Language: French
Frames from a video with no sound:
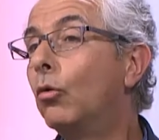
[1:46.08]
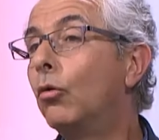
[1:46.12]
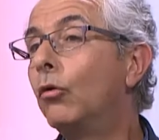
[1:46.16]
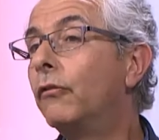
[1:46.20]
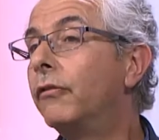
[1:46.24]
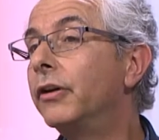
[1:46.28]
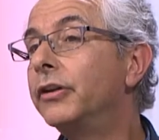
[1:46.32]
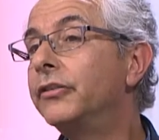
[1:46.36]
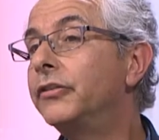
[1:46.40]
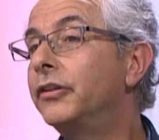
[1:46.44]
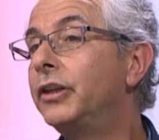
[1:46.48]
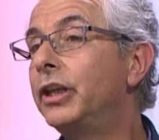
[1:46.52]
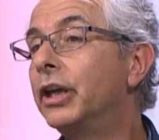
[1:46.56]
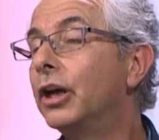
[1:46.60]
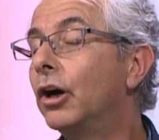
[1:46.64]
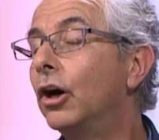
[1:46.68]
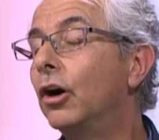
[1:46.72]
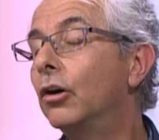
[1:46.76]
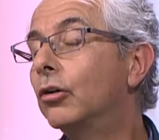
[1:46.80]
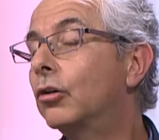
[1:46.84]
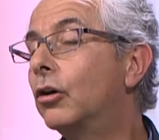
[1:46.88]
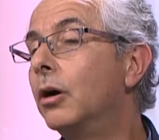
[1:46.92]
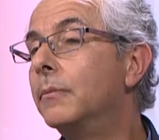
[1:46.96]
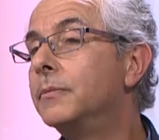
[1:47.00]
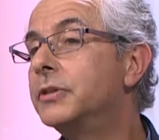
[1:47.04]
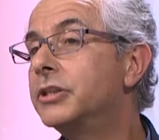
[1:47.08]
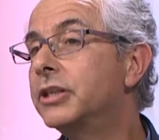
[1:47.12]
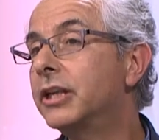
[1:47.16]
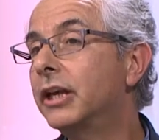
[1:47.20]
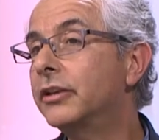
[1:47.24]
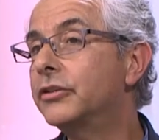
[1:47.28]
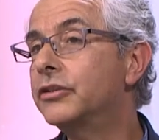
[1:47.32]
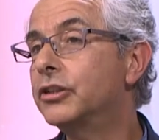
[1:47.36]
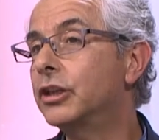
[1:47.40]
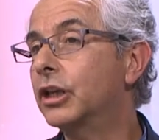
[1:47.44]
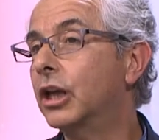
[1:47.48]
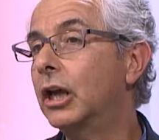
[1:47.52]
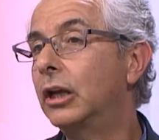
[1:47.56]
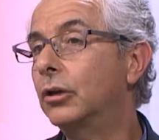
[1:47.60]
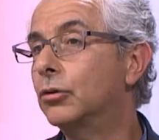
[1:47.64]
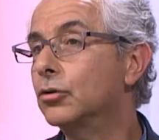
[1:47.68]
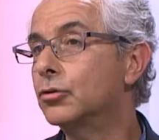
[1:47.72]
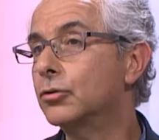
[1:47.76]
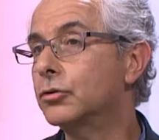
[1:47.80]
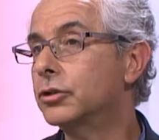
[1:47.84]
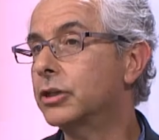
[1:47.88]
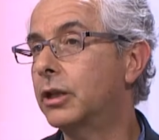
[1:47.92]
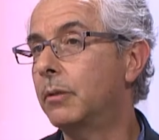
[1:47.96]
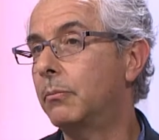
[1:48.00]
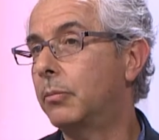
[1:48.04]
on va se dire, comme ça, c'est quelque
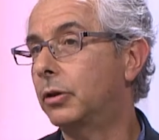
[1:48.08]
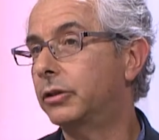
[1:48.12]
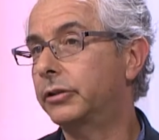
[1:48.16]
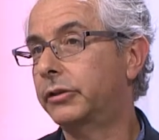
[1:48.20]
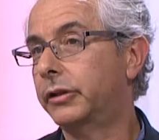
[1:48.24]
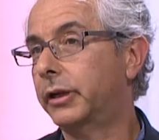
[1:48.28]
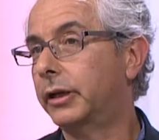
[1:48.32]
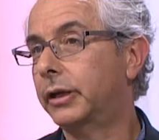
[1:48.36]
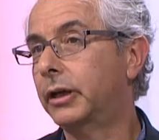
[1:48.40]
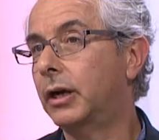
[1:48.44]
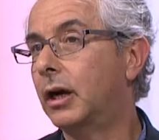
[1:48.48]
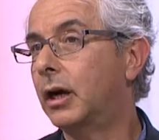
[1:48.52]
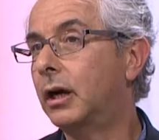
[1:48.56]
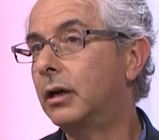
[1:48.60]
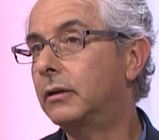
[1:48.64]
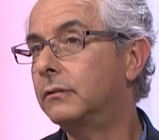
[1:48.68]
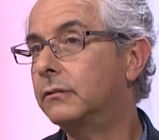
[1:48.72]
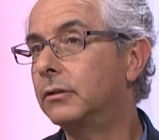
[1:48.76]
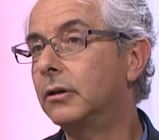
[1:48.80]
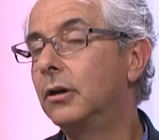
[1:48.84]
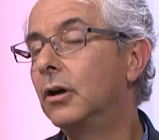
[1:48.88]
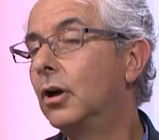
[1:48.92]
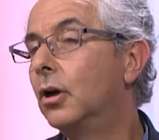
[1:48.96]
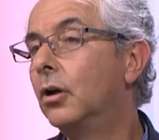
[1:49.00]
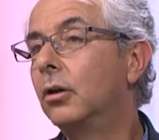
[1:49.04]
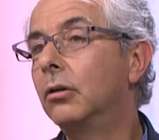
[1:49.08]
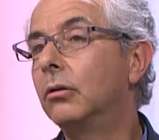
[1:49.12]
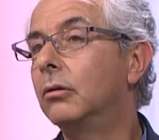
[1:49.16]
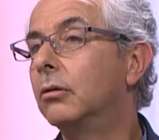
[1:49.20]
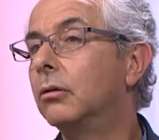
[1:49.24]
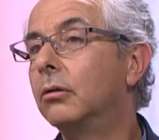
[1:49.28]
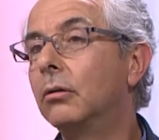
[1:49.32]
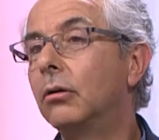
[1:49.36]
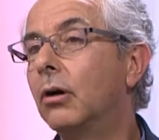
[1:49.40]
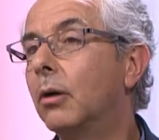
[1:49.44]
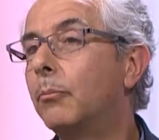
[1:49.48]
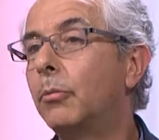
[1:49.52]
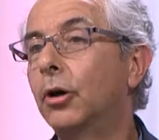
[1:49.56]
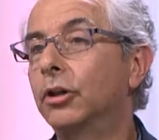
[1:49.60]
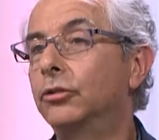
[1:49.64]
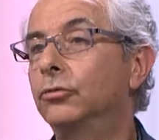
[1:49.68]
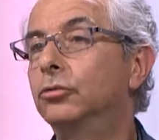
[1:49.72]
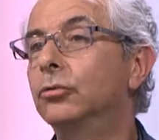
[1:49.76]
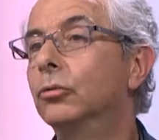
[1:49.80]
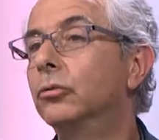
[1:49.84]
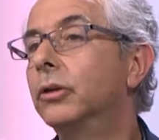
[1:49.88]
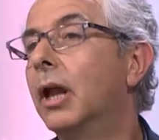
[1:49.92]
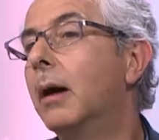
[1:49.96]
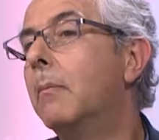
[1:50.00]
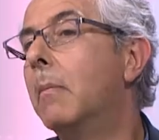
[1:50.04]
chose qui n'est pas très grave. Euh, après
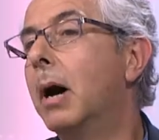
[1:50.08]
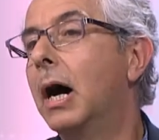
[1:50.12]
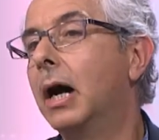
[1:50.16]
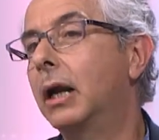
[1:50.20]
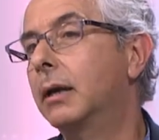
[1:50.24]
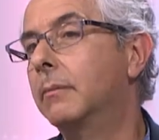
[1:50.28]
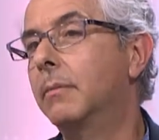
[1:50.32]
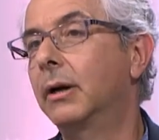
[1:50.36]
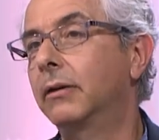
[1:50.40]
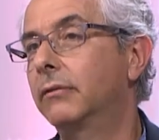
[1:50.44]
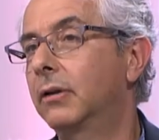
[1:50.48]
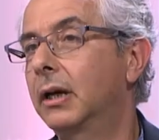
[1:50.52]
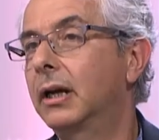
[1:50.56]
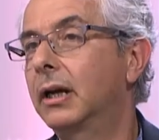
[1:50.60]
tout, on a mal, ben